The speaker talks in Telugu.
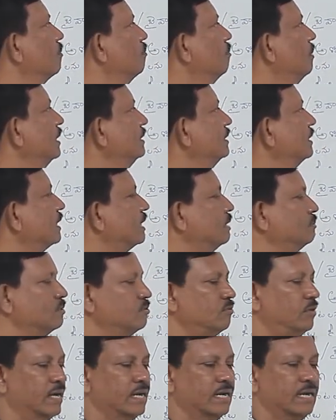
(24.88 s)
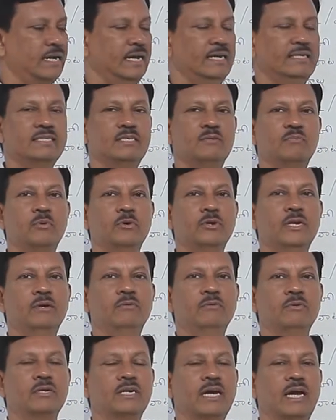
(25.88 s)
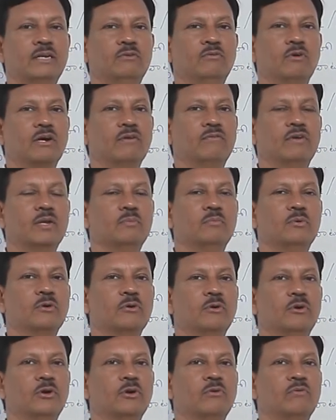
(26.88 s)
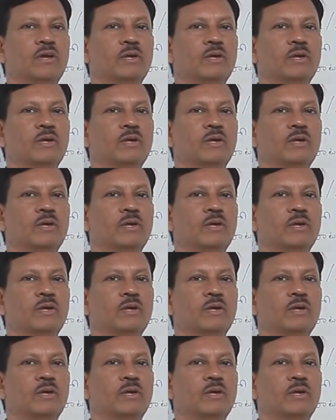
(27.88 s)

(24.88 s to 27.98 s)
బంధకం ద్వారా కలిసిపోయి ఉంటాయి ఒకవైపు రెండో